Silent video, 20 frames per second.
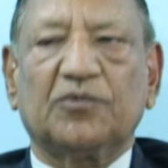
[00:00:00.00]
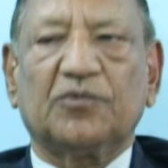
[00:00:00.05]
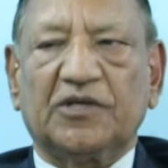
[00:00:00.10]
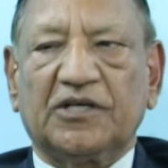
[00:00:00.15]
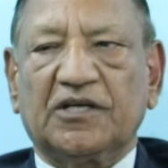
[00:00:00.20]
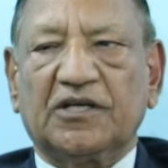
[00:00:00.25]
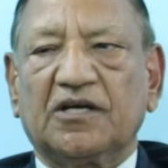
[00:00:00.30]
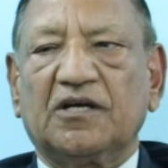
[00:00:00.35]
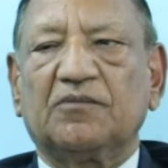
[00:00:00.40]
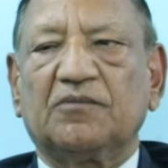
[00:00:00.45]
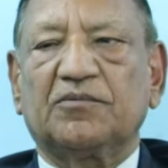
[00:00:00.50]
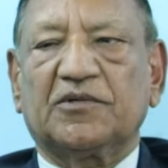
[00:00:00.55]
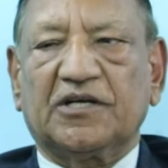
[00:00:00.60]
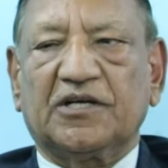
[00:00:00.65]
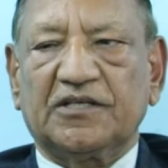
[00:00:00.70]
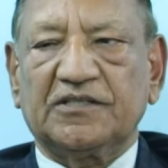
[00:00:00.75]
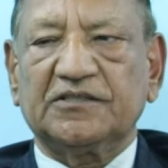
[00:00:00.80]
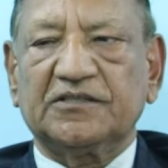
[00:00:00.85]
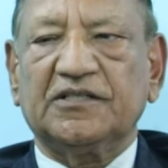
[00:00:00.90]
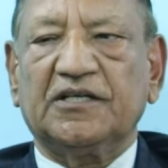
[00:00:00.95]
रुपये का
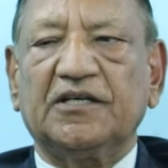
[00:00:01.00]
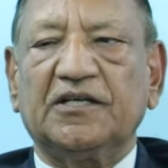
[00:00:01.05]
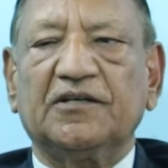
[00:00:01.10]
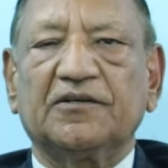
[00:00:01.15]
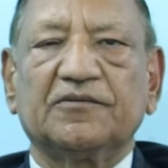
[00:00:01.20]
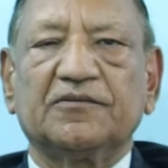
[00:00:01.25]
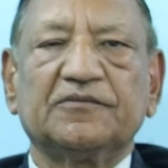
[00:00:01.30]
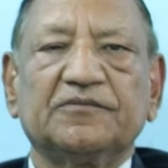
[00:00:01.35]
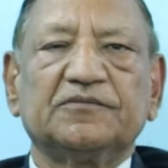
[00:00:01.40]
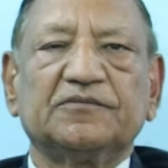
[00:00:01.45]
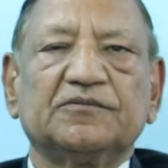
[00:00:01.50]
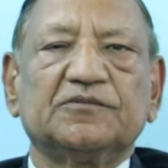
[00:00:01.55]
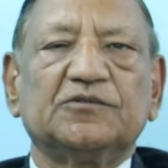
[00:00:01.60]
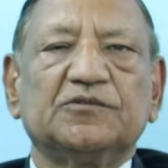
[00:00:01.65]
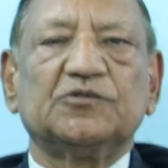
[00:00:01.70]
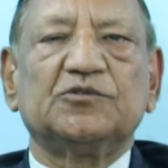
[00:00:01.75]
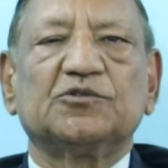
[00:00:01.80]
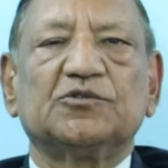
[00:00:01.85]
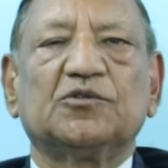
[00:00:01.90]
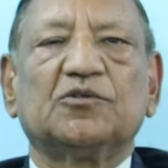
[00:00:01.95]
प्राइज़ है
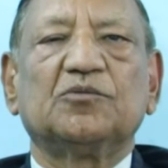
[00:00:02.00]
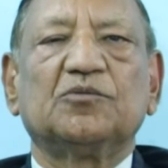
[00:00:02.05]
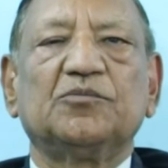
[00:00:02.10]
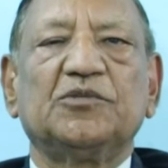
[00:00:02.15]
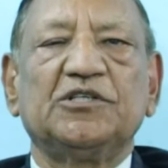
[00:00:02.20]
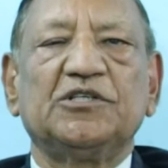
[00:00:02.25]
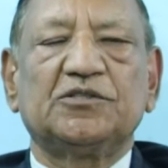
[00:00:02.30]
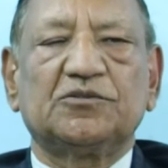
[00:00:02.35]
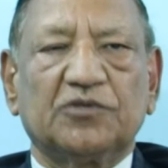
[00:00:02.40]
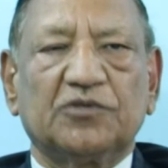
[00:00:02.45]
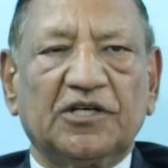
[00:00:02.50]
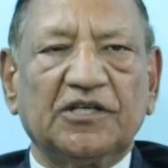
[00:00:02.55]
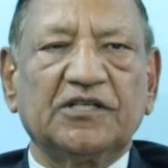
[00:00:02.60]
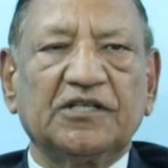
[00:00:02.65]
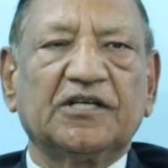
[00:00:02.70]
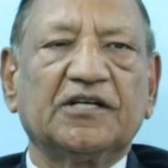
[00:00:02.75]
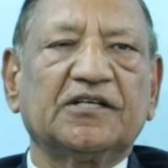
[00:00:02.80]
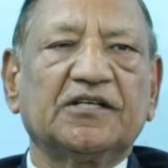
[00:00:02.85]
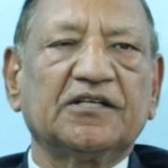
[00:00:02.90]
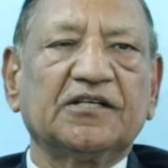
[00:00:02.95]
जो बीच वाली
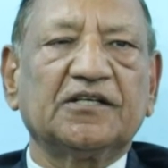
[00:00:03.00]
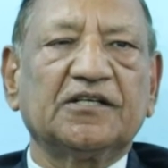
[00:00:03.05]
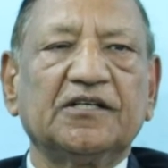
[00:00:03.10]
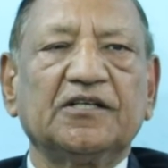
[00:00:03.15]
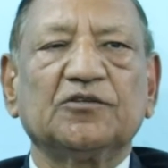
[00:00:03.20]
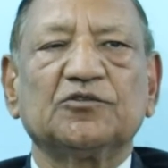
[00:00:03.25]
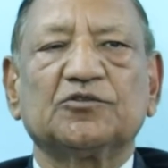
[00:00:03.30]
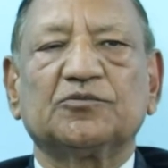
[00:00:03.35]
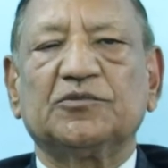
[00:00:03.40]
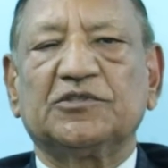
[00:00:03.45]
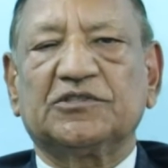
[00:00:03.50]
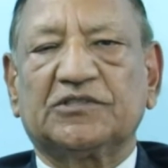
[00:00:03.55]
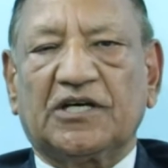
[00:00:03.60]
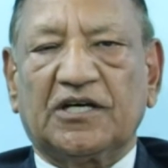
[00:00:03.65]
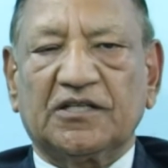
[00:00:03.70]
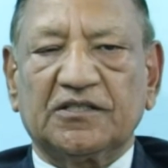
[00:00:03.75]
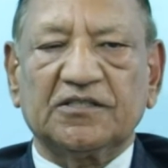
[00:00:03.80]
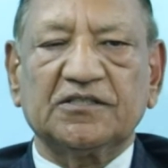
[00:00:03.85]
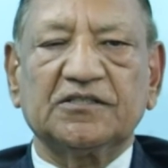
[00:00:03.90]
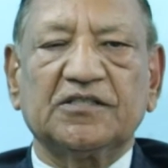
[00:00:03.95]
कैटेगरी है उसमें
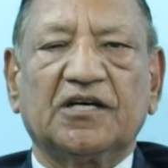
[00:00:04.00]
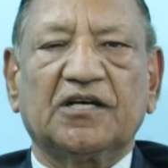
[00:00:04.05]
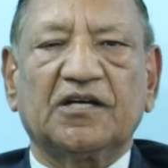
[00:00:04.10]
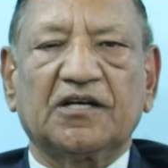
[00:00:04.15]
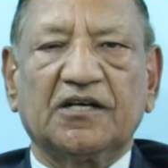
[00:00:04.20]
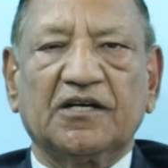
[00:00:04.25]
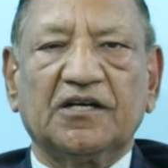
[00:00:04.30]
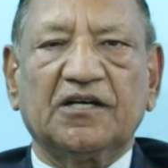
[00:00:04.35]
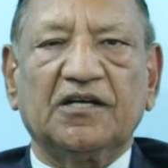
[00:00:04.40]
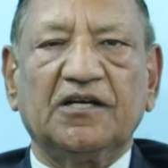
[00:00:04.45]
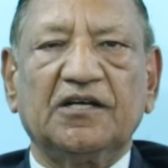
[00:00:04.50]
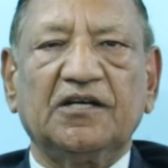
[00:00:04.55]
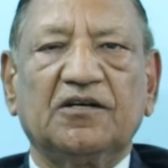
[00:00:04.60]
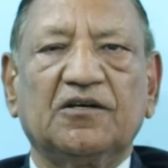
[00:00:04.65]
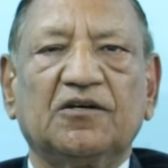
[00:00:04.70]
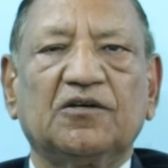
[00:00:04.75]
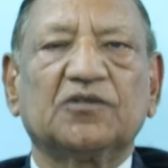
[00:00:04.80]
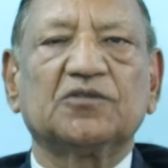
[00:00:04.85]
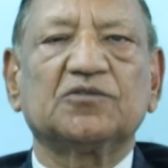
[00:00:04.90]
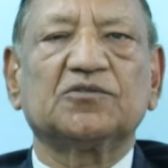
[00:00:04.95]
सात हज़ार का है
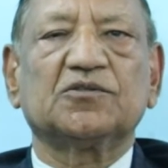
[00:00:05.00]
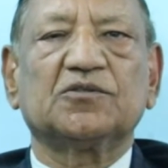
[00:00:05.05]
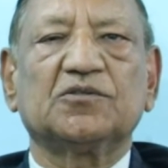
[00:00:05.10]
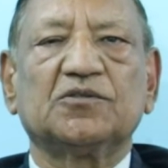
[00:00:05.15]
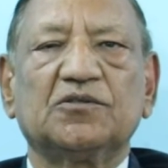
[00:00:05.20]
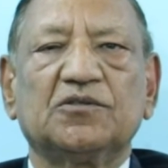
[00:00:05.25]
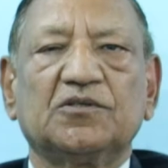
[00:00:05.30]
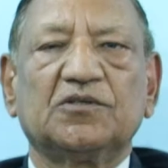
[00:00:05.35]
और जो